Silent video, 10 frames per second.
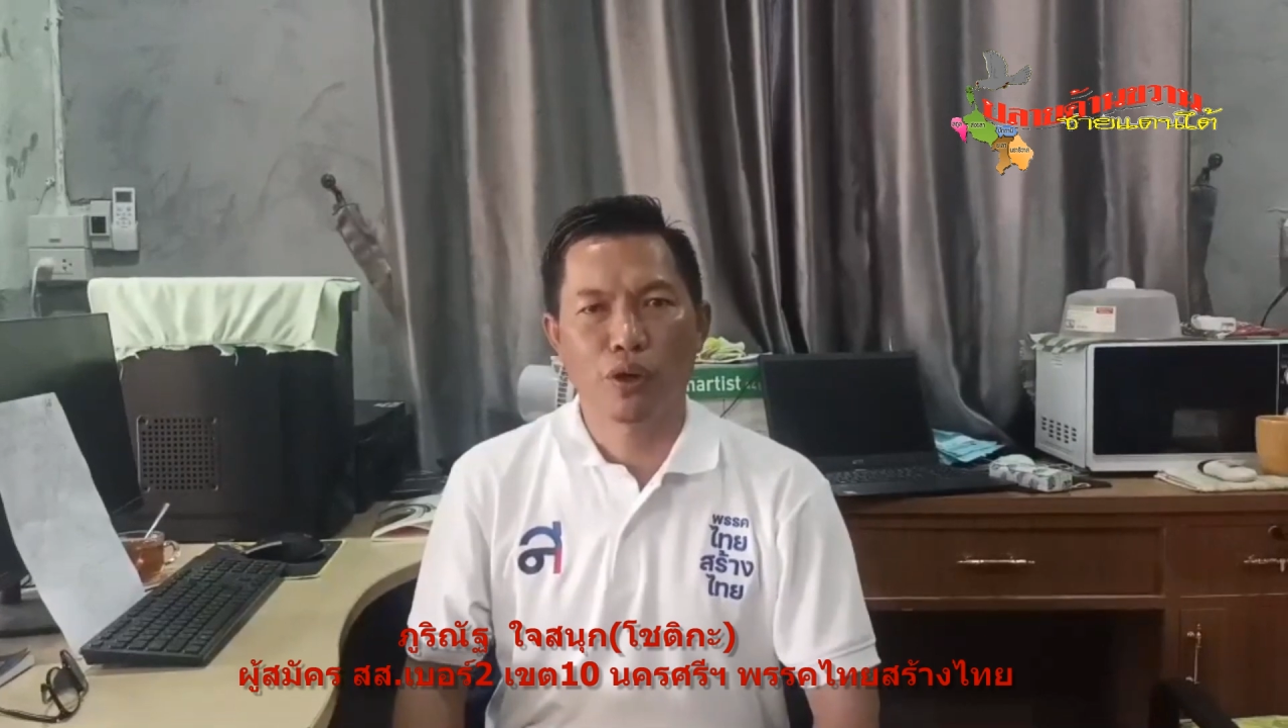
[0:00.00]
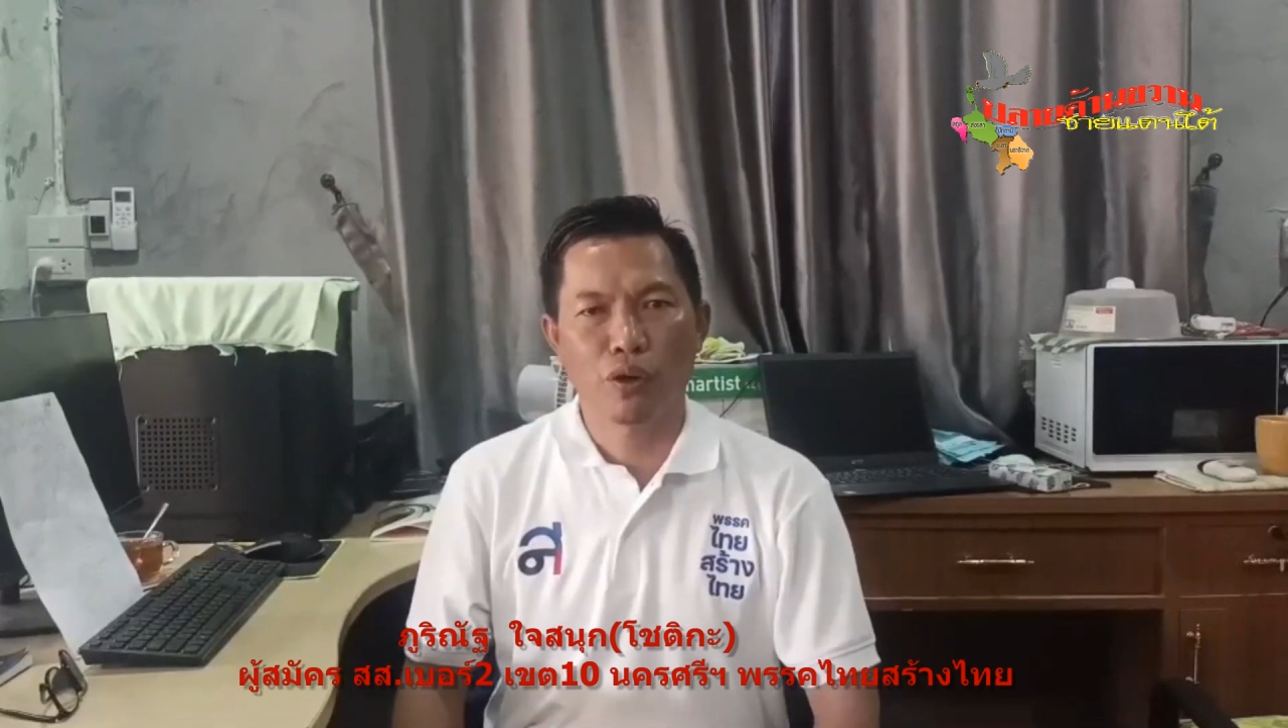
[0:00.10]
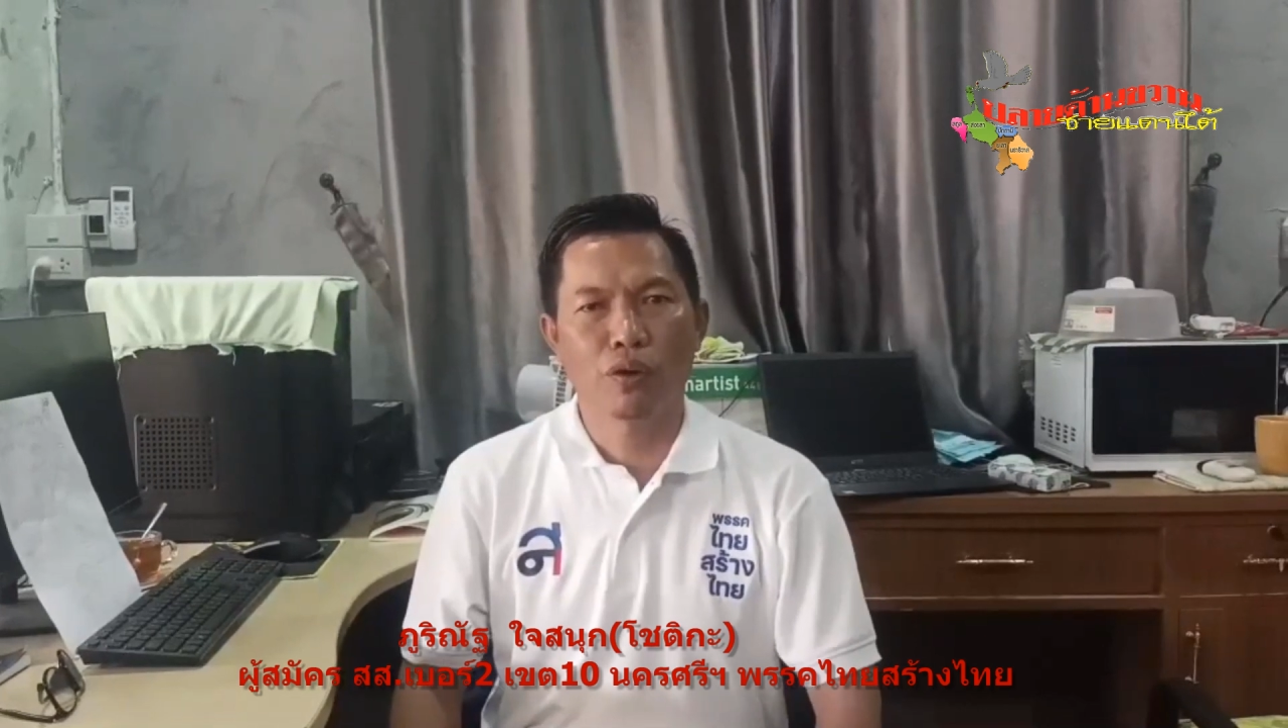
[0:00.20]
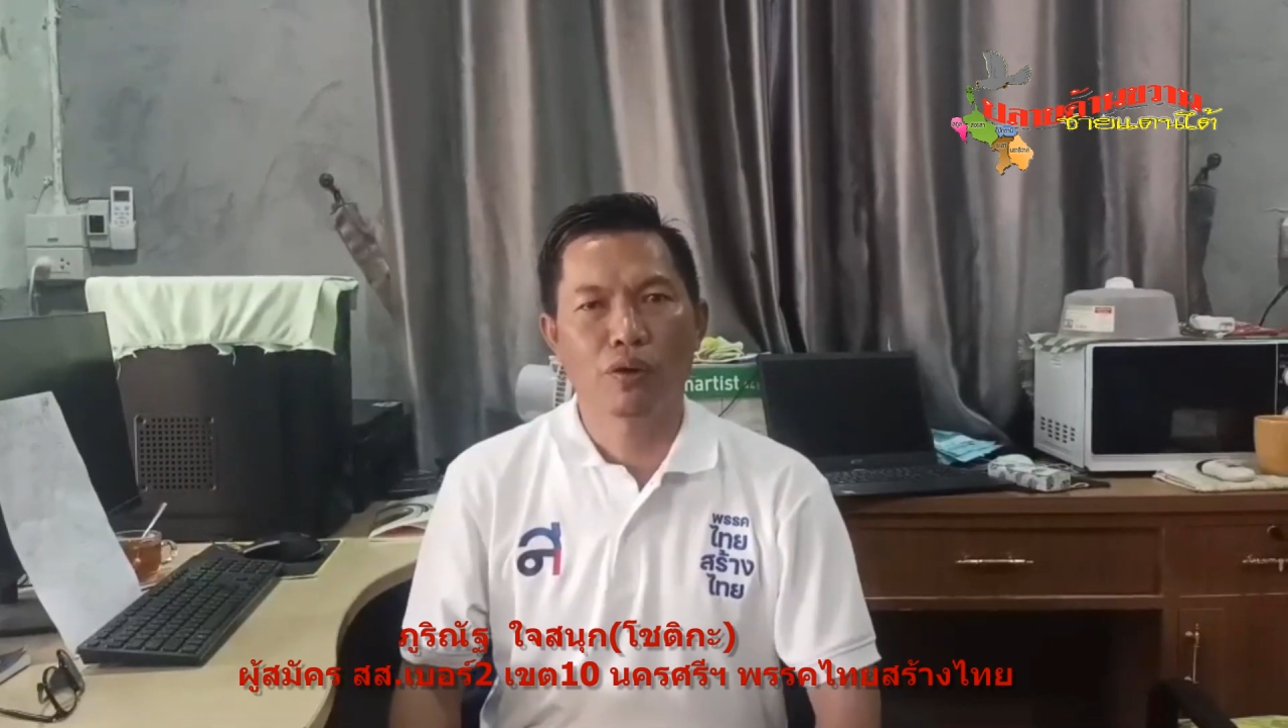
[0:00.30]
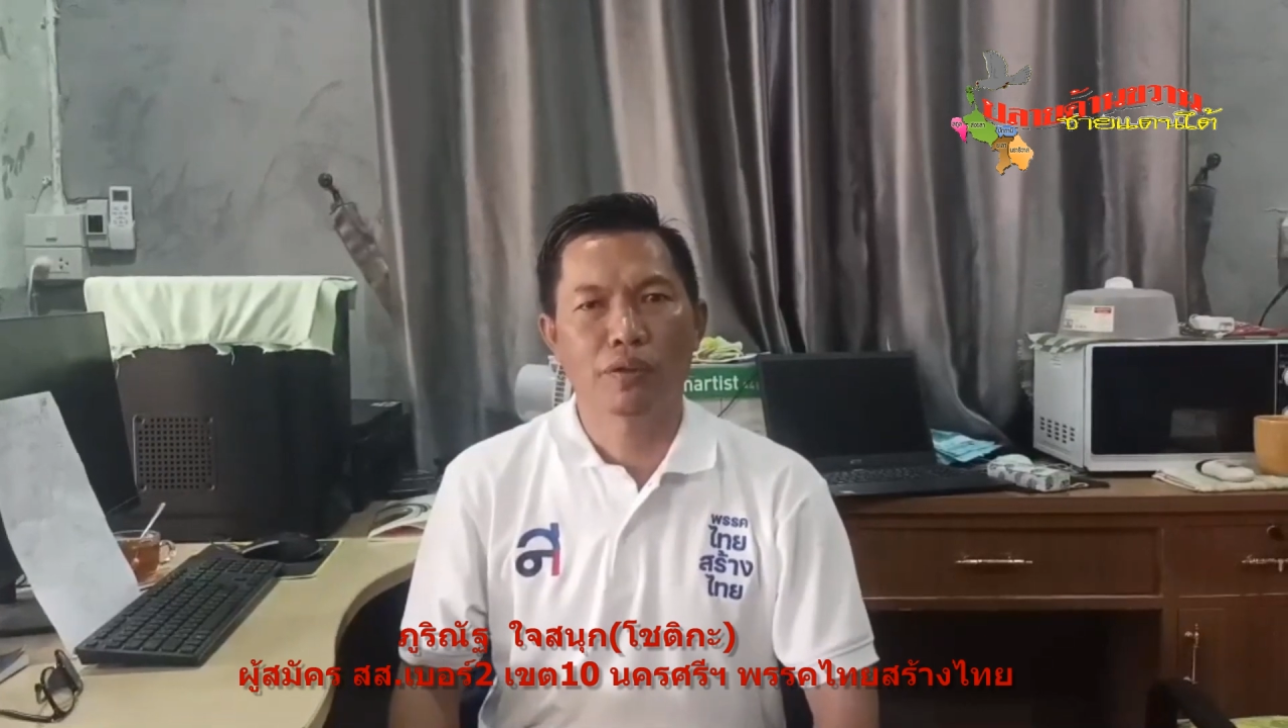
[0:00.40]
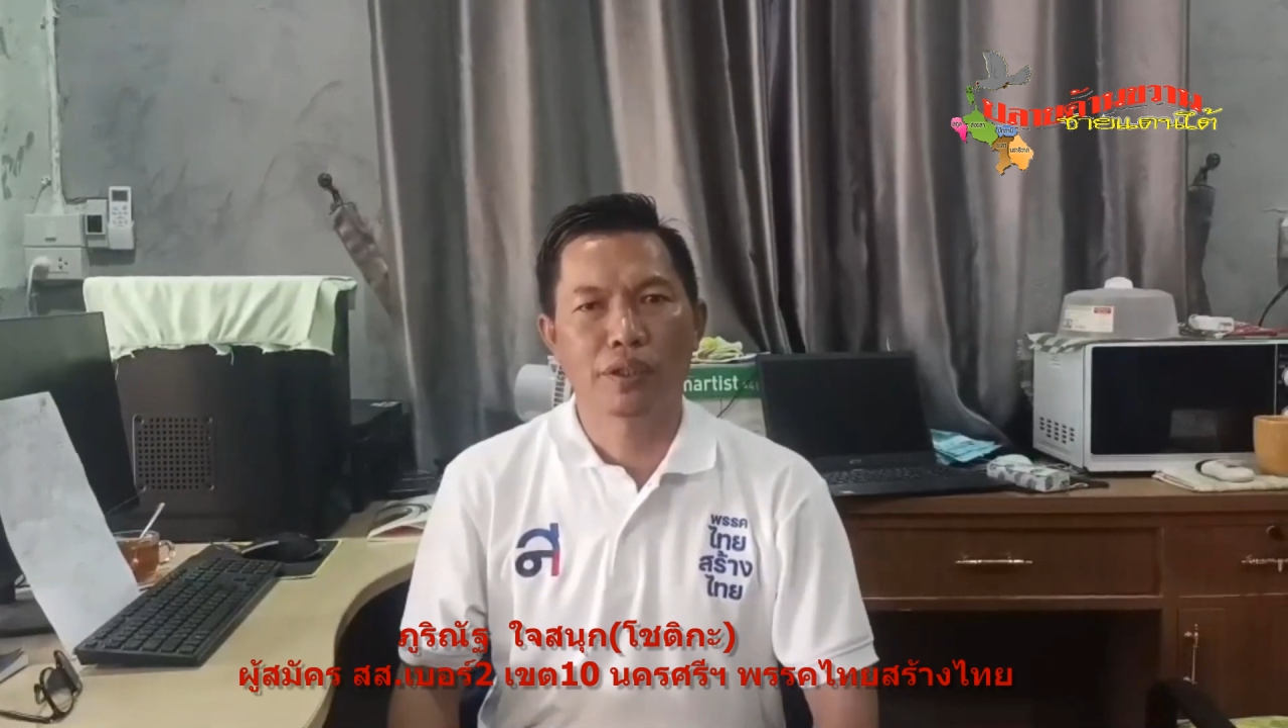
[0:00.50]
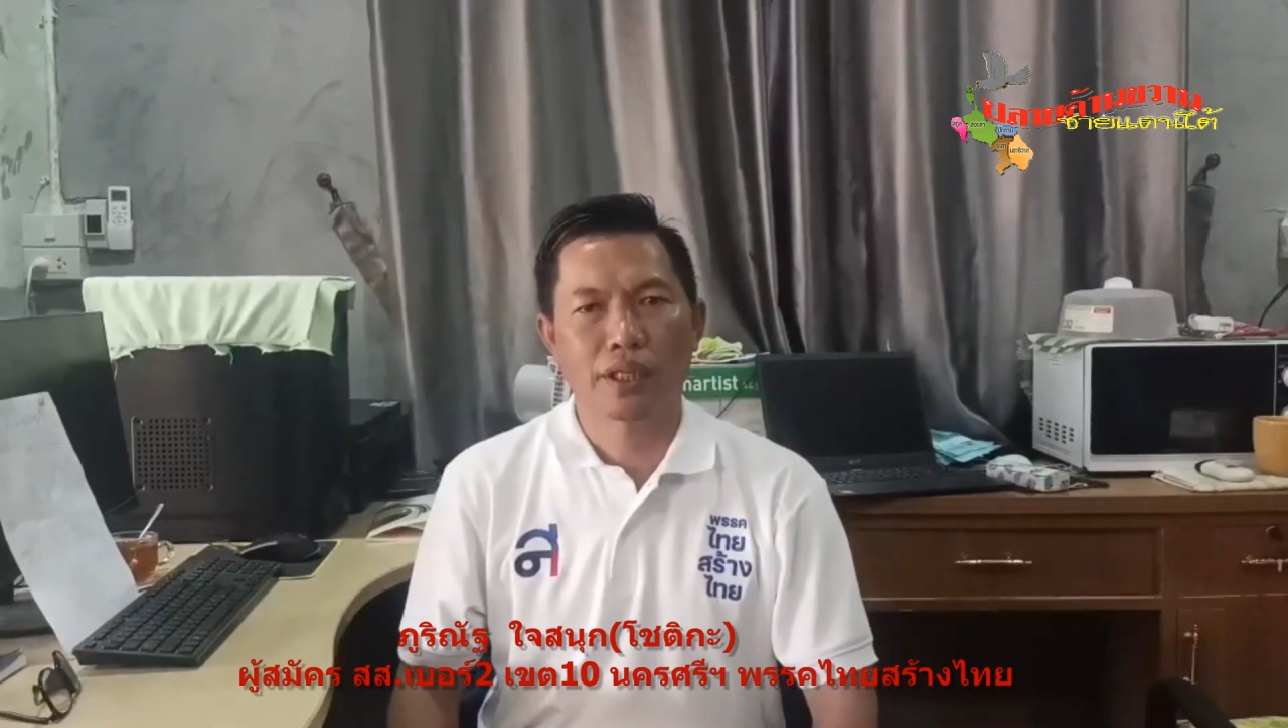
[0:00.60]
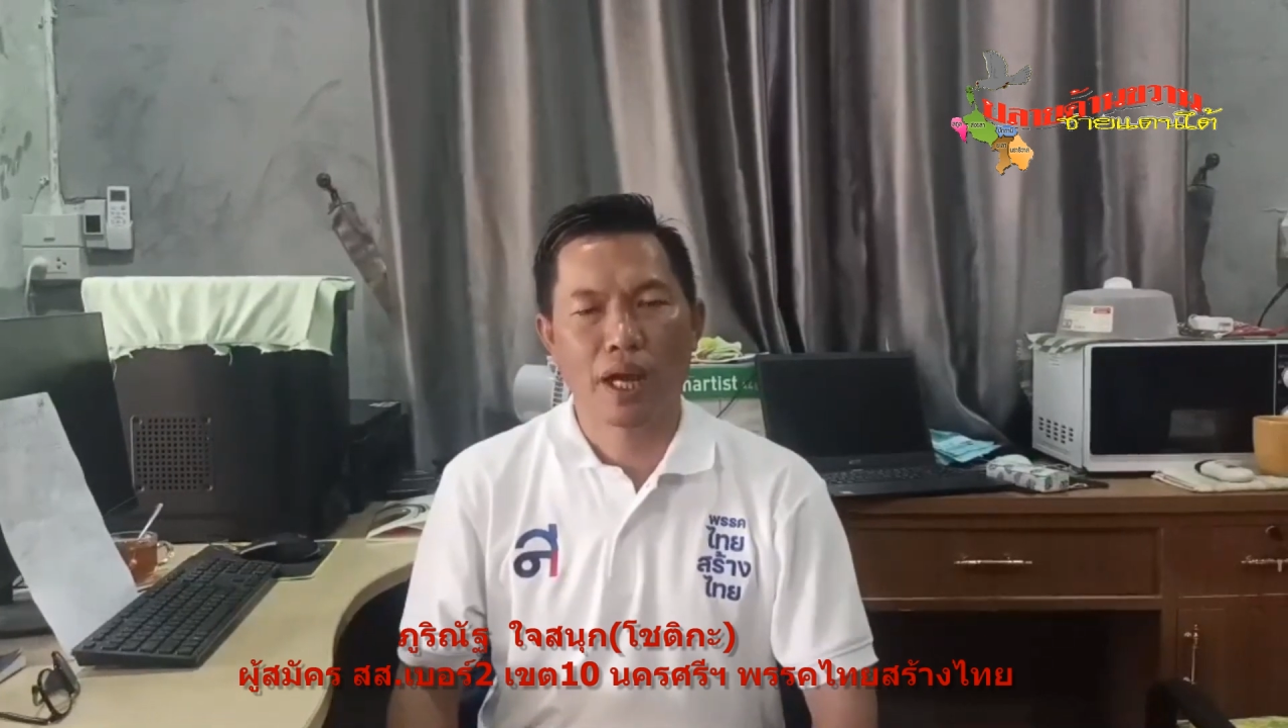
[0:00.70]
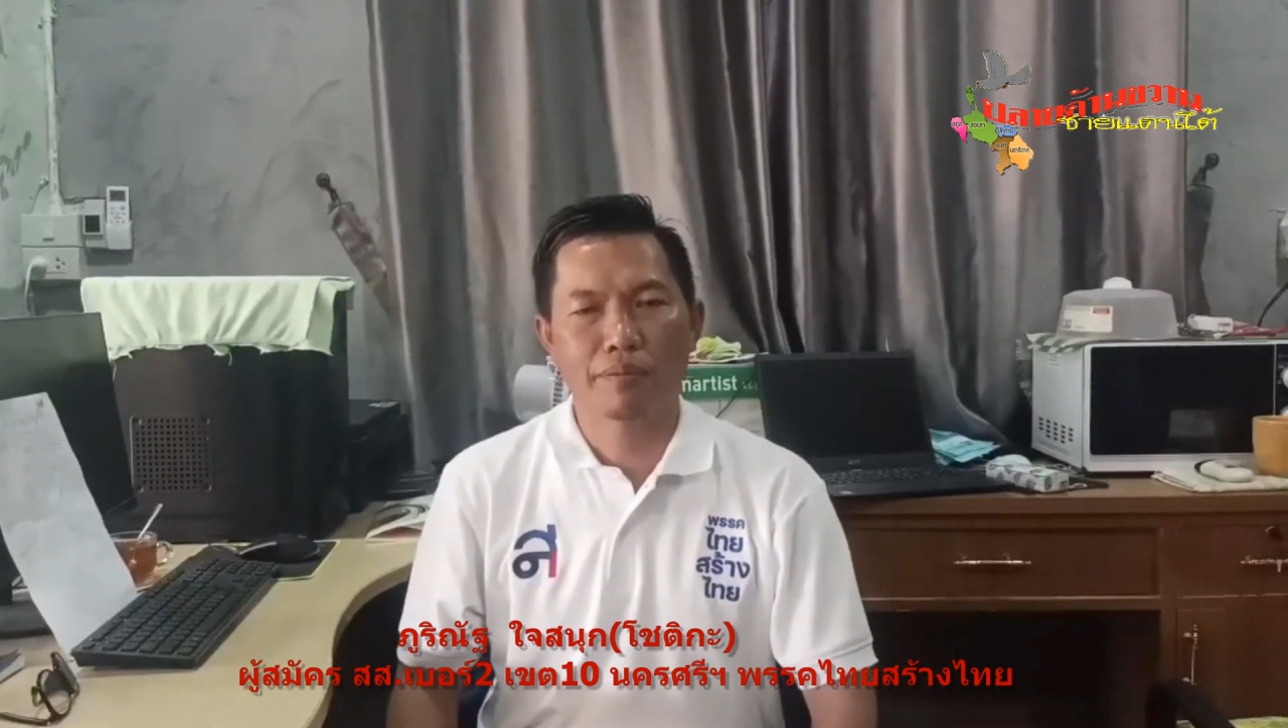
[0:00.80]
ต นะ